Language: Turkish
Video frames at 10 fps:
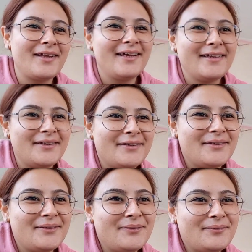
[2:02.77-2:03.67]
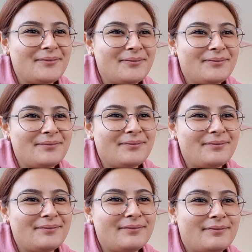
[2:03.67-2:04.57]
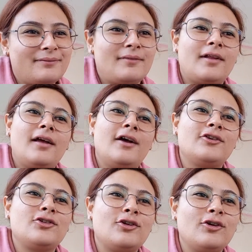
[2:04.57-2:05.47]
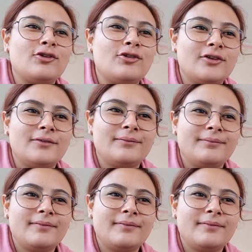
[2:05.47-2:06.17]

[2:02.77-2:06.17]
Bizde zaten karizma yok olana da gidiyorum aslında. Aşk olsun.